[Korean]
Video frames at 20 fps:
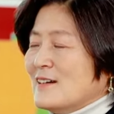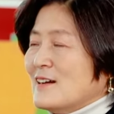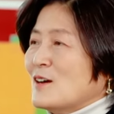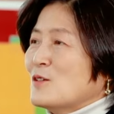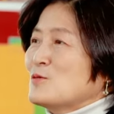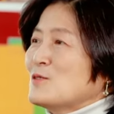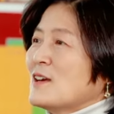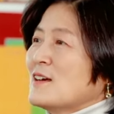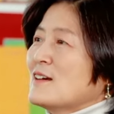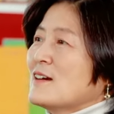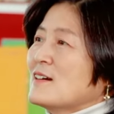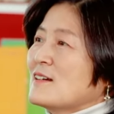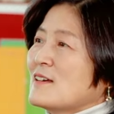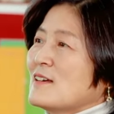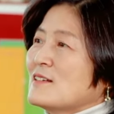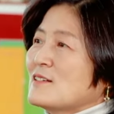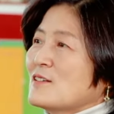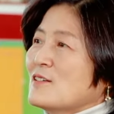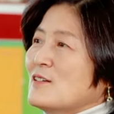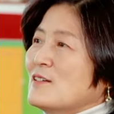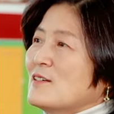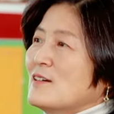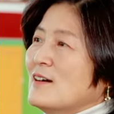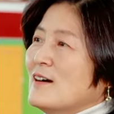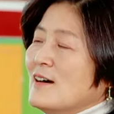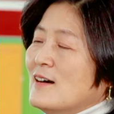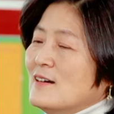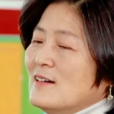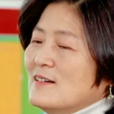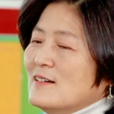라고 생각해서
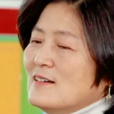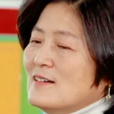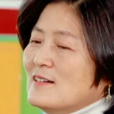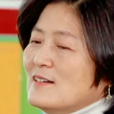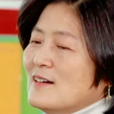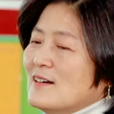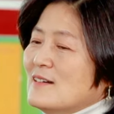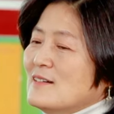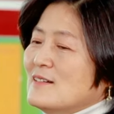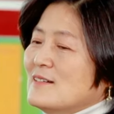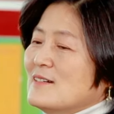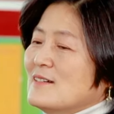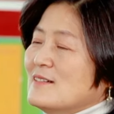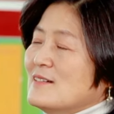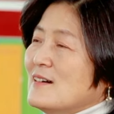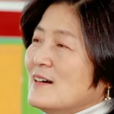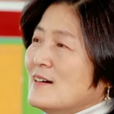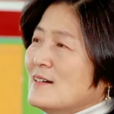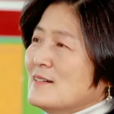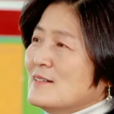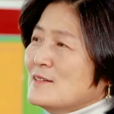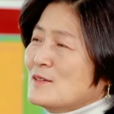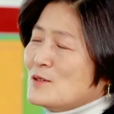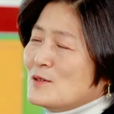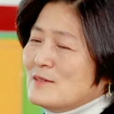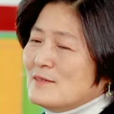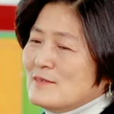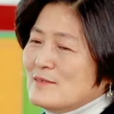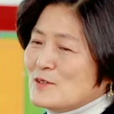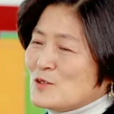어,
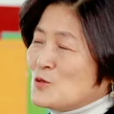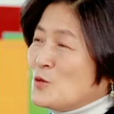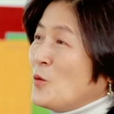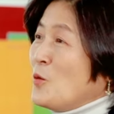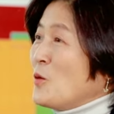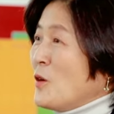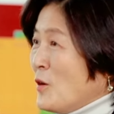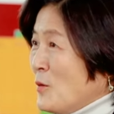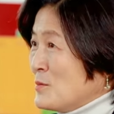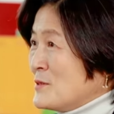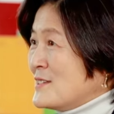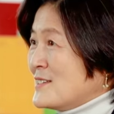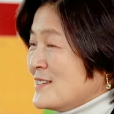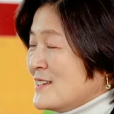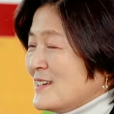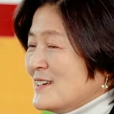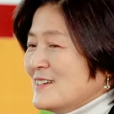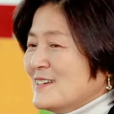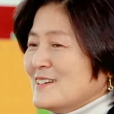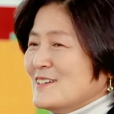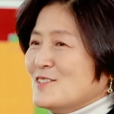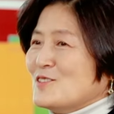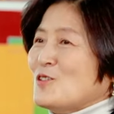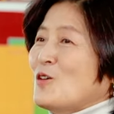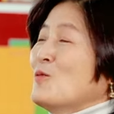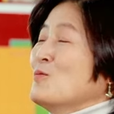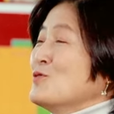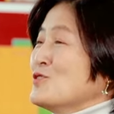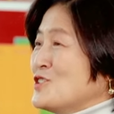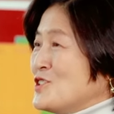속 없이
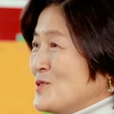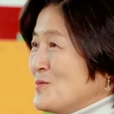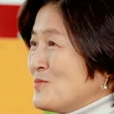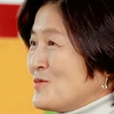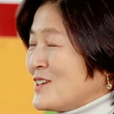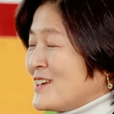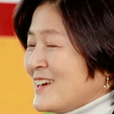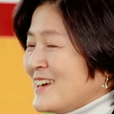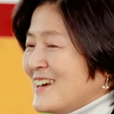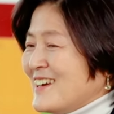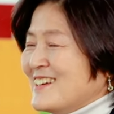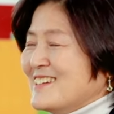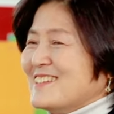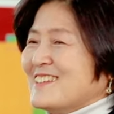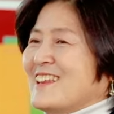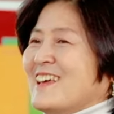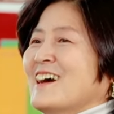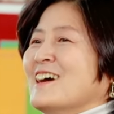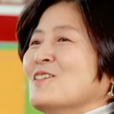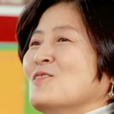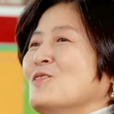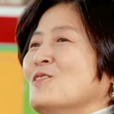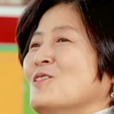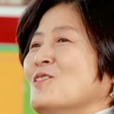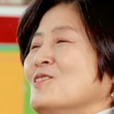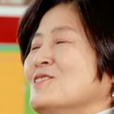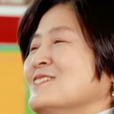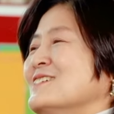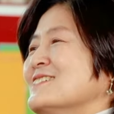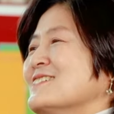너무 쉽게
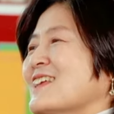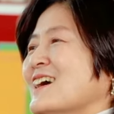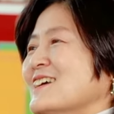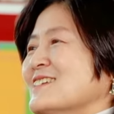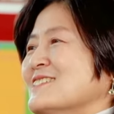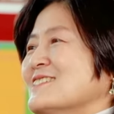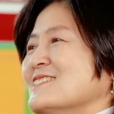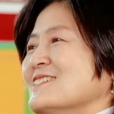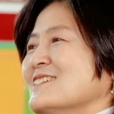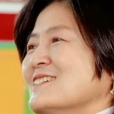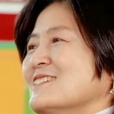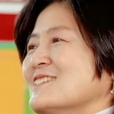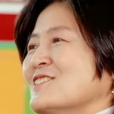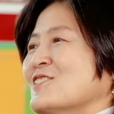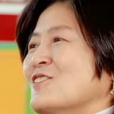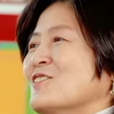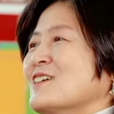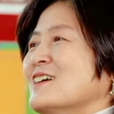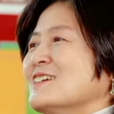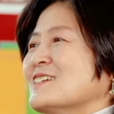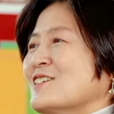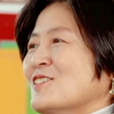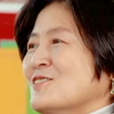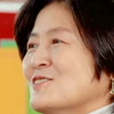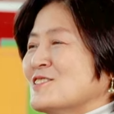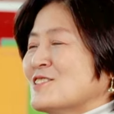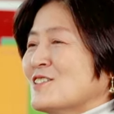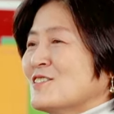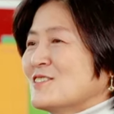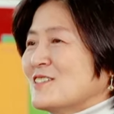대학원을 다시 들어갈
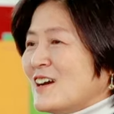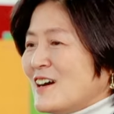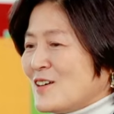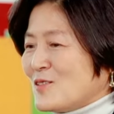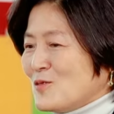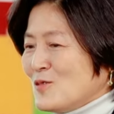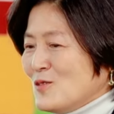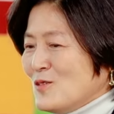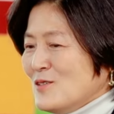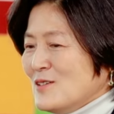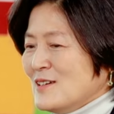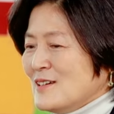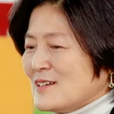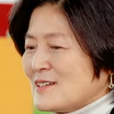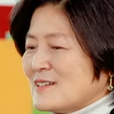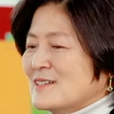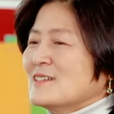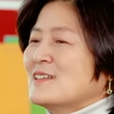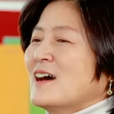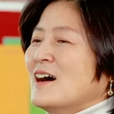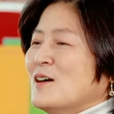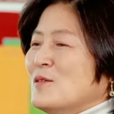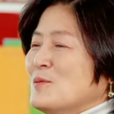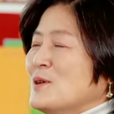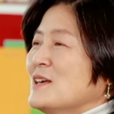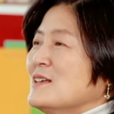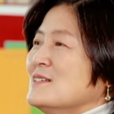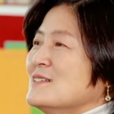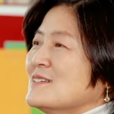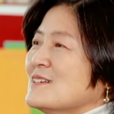결정을 하고 그
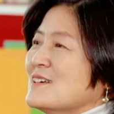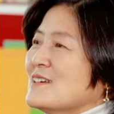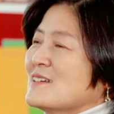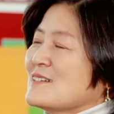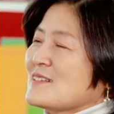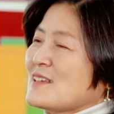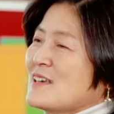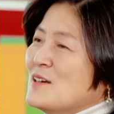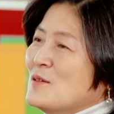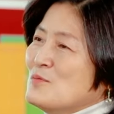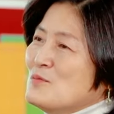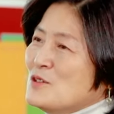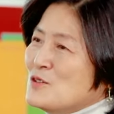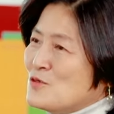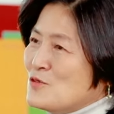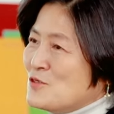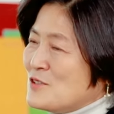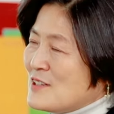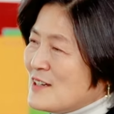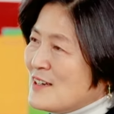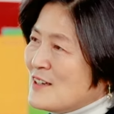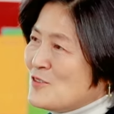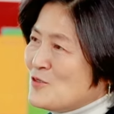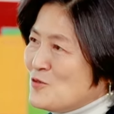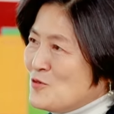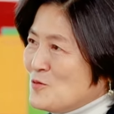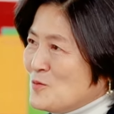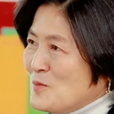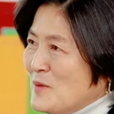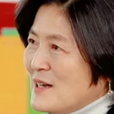다음에 이제 미술사에
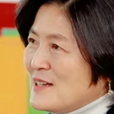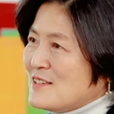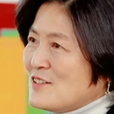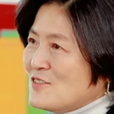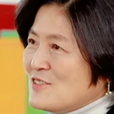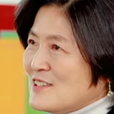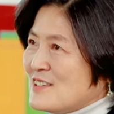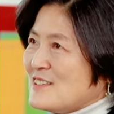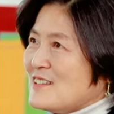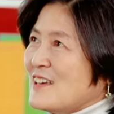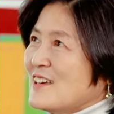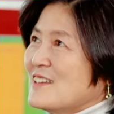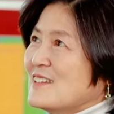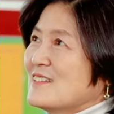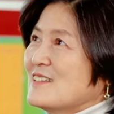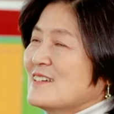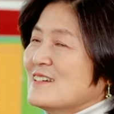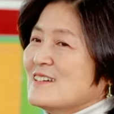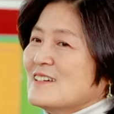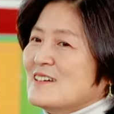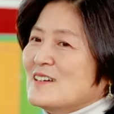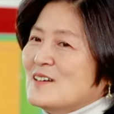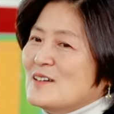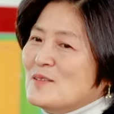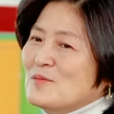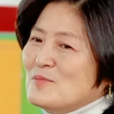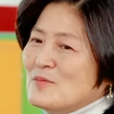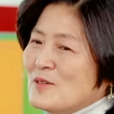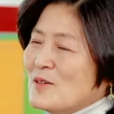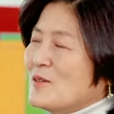쭉 빠져 지낸
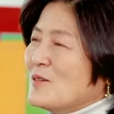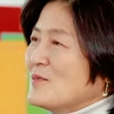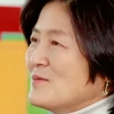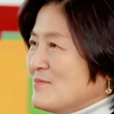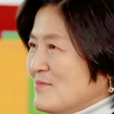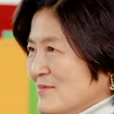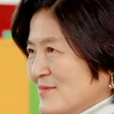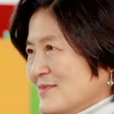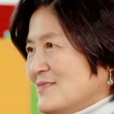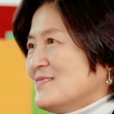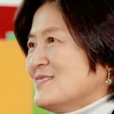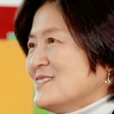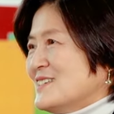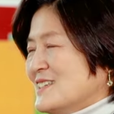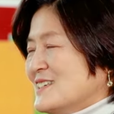어, 뭐